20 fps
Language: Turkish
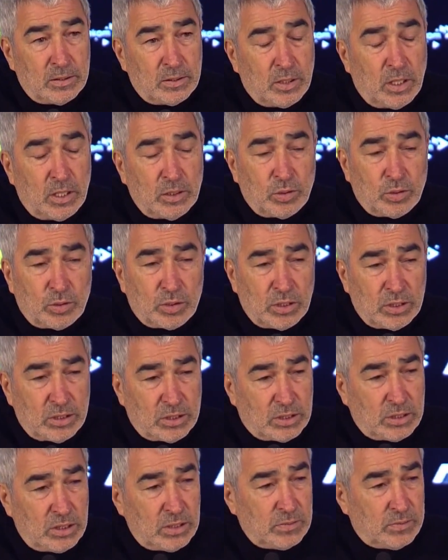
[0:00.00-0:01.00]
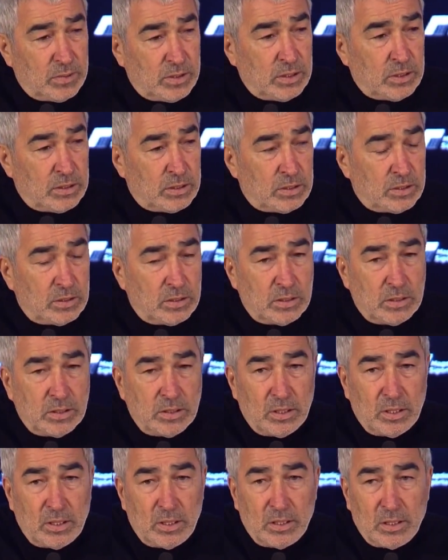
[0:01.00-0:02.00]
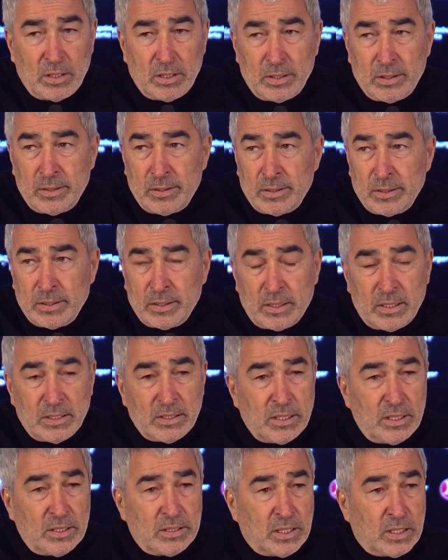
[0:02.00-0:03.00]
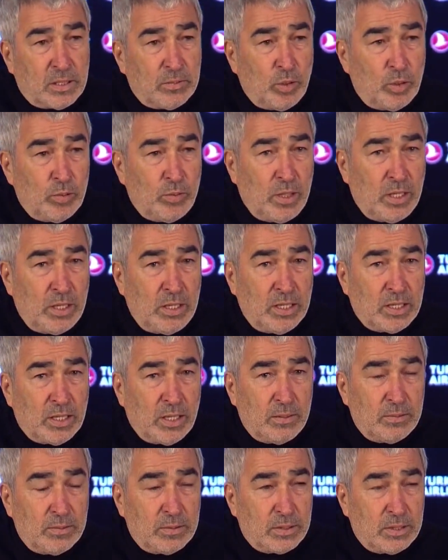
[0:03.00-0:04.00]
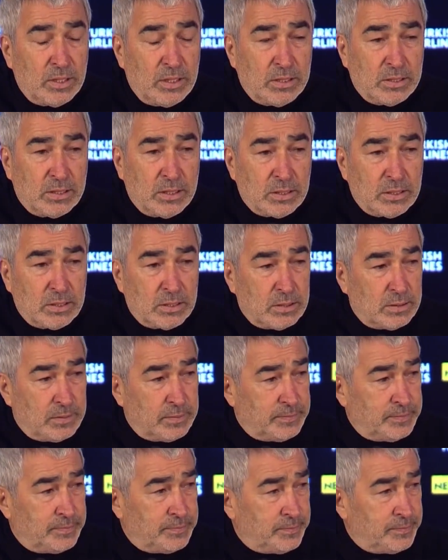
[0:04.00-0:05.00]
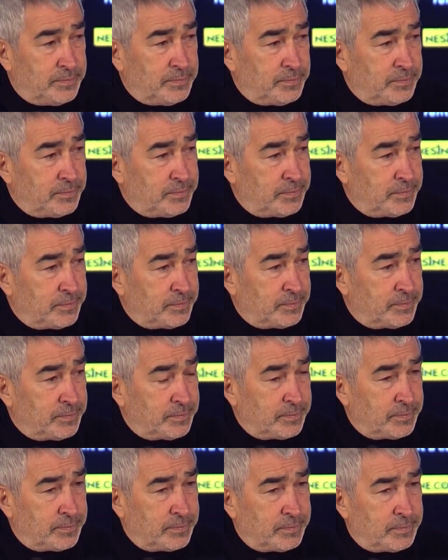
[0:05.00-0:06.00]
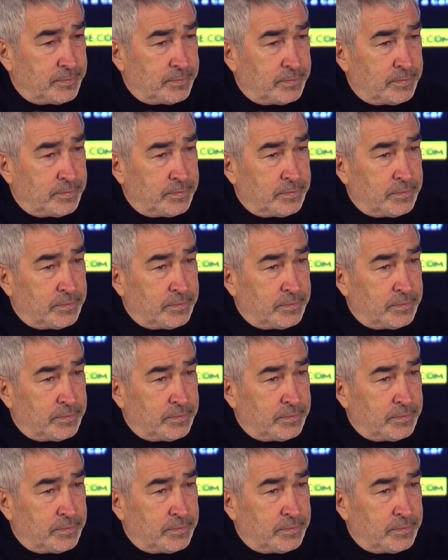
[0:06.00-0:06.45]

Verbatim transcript: daha çok çalışacağız ve kazanan takım olma haline gel geleceğiz. Evet. Soru var mı?